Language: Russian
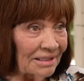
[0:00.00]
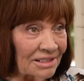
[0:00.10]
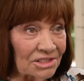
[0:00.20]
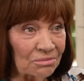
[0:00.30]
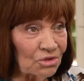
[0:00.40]

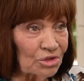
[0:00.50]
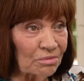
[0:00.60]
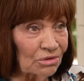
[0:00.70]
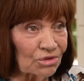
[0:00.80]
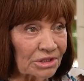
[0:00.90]
Хотя можно
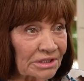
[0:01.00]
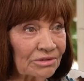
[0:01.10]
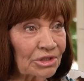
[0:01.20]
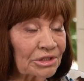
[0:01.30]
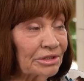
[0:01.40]
было уже не
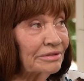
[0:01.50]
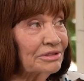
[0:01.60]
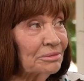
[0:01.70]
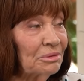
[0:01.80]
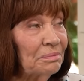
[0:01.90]

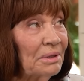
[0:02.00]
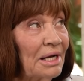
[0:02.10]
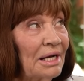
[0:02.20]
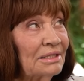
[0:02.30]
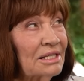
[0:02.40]
эвакуировать, и мы...
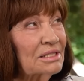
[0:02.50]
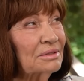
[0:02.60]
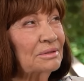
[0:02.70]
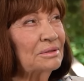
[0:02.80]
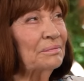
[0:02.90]
Нас
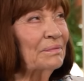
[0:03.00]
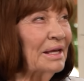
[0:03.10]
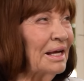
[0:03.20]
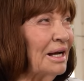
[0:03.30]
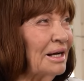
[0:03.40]
э,
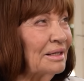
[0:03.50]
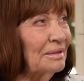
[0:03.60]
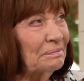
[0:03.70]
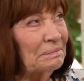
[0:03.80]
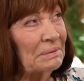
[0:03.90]

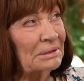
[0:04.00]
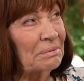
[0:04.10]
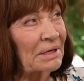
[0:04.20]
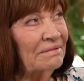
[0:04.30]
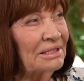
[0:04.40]

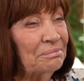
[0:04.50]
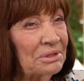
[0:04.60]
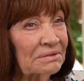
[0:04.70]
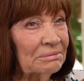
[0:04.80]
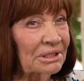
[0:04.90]
отправили
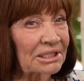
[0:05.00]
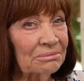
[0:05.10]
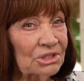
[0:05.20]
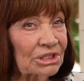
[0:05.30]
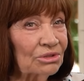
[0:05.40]
первым
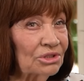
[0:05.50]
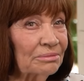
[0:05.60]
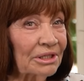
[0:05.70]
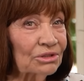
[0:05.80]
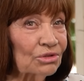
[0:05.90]
таким
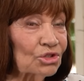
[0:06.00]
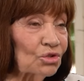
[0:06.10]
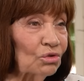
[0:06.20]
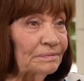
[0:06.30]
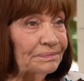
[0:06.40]
эшелоном, который
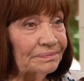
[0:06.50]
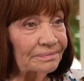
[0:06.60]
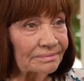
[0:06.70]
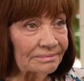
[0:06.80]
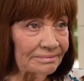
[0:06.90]
шел
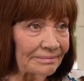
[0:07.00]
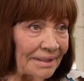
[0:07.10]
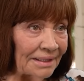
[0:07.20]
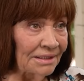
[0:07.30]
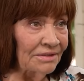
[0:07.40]

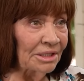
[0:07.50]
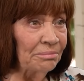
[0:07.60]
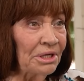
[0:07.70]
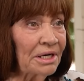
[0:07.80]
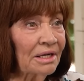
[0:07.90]
на
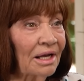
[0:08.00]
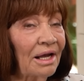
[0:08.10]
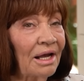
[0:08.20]
Сибирь.